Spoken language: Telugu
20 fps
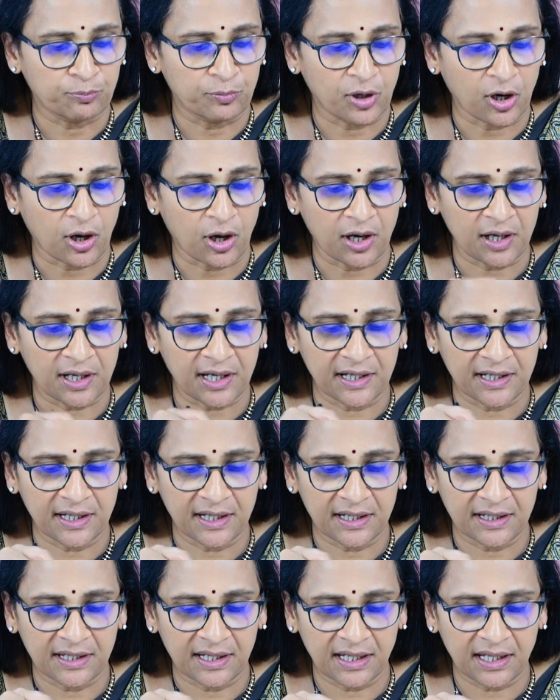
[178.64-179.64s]
బ్లాక్
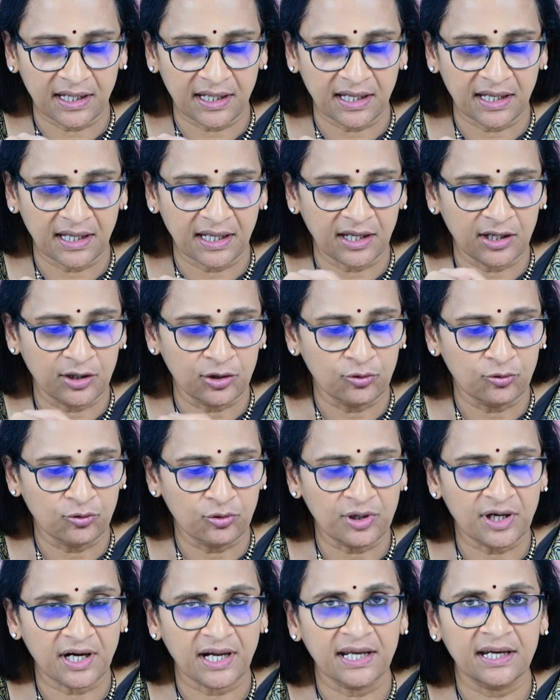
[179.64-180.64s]
అనేది ఈ
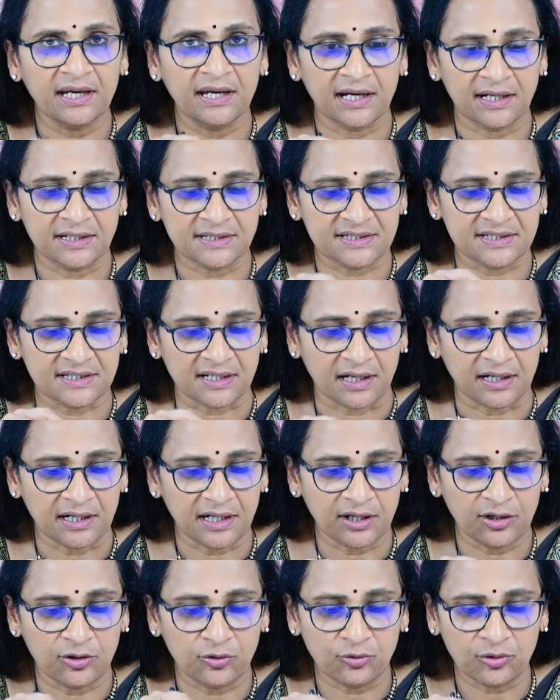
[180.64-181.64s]
యూట్రైన్ ఎండ్స్
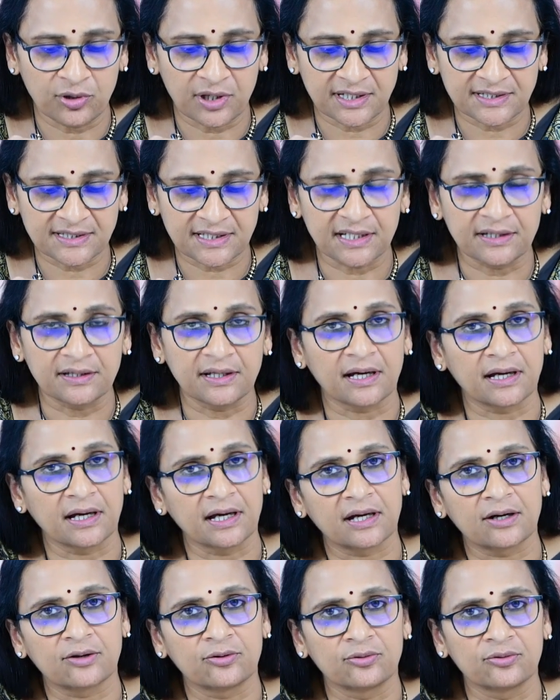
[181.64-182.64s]
అంటే యూట్రస్కి
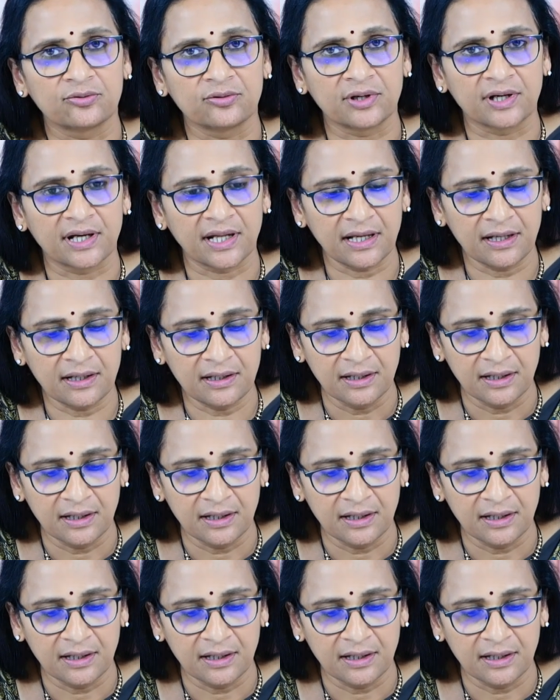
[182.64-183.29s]
దగ్గరగా ఉంటే